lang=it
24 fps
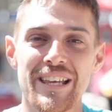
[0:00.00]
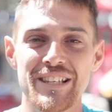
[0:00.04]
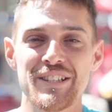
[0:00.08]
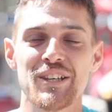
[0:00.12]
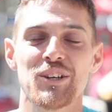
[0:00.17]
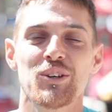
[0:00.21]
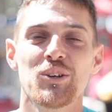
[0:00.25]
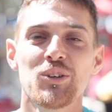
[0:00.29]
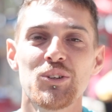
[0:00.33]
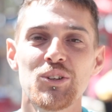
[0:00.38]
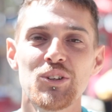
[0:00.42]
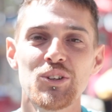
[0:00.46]

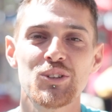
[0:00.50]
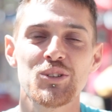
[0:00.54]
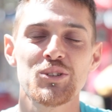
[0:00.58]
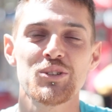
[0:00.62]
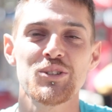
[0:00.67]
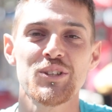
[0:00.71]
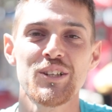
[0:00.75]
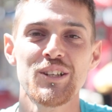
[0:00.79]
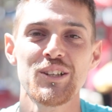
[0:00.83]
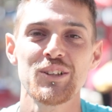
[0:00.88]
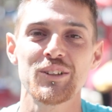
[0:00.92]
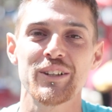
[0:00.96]
secondo
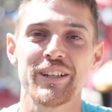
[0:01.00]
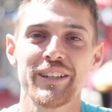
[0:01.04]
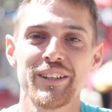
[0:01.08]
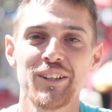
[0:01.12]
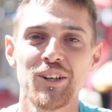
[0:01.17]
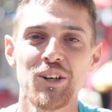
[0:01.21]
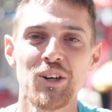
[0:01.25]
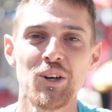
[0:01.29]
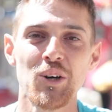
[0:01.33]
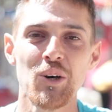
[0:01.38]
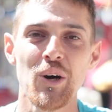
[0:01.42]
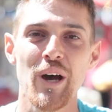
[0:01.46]
consiglio che
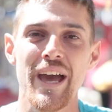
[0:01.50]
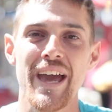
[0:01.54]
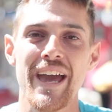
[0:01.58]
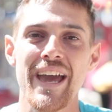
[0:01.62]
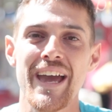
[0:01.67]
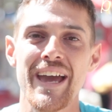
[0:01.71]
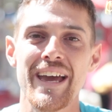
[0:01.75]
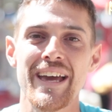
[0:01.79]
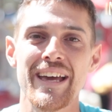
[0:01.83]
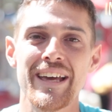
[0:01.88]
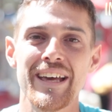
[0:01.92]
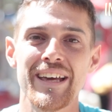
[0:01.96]
do
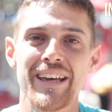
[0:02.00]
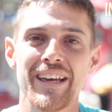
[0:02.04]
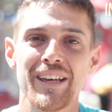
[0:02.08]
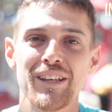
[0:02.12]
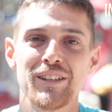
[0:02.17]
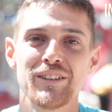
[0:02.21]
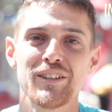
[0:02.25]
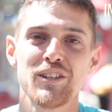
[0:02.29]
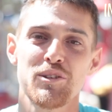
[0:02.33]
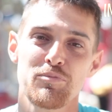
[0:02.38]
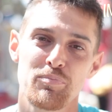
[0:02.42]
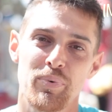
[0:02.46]
è
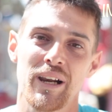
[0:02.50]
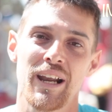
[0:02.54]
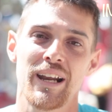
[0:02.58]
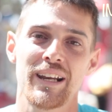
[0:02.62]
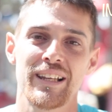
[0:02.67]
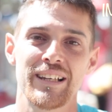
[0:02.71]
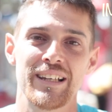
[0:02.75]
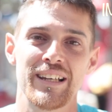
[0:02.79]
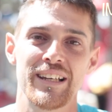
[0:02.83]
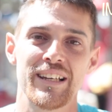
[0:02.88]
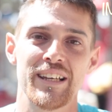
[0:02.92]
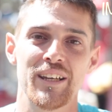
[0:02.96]
di imparare
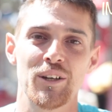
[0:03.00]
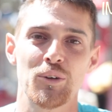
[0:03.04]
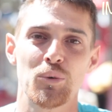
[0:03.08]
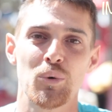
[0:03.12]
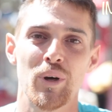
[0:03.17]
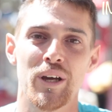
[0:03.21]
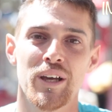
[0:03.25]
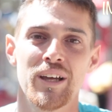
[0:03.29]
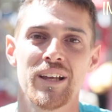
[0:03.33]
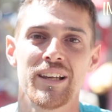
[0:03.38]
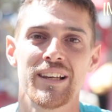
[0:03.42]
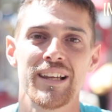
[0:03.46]
le
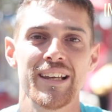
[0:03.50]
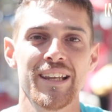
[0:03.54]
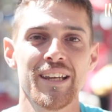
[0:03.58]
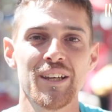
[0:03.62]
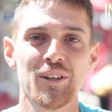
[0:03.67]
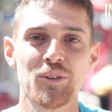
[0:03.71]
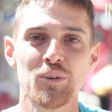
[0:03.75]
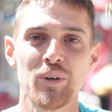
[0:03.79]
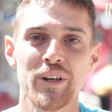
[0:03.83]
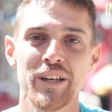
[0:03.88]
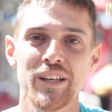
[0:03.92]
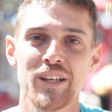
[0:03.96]
lingue. Le
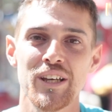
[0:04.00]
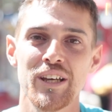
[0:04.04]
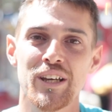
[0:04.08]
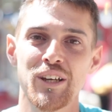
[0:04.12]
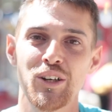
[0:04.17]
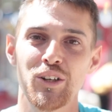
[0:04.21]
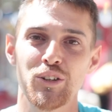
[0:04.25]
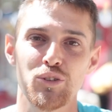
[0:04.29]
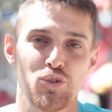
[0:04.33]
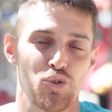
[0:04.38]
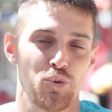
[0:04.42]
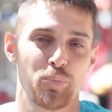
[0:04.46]

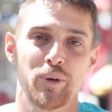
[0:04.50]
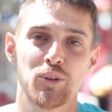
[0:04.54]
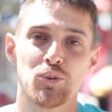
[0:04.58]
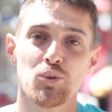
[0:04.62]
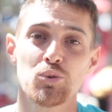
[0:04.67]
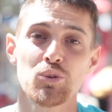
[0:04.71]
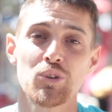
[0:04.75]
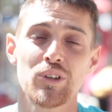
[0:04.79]
lingue, soprattutto